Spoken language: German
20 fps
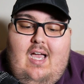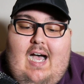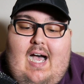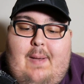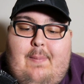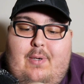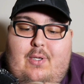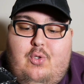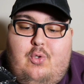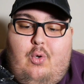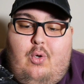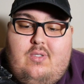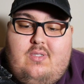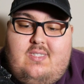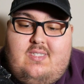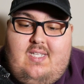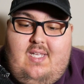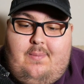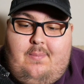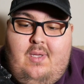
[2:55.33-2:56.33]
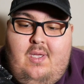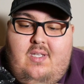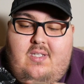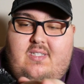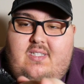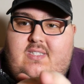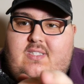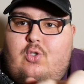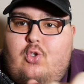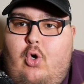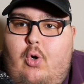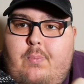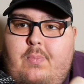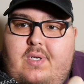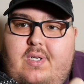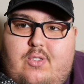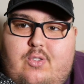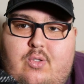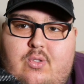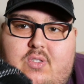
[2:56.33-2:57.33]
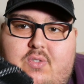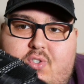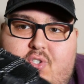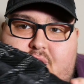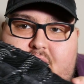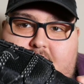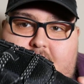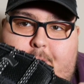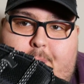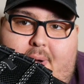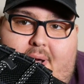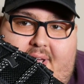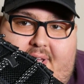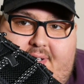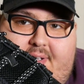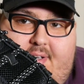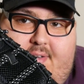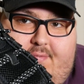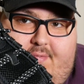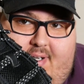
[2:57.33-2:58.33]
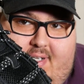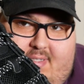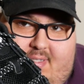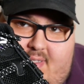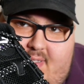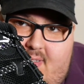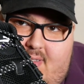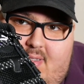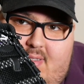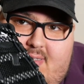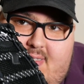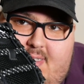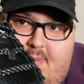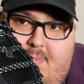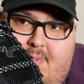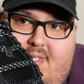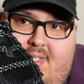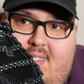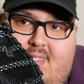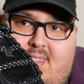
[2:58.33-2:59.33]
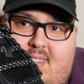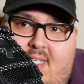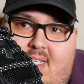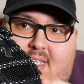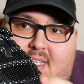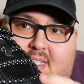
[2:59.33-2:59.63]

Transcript: aber trotzdem, diese Kombination zwischen den beiden, warte, sieht man das,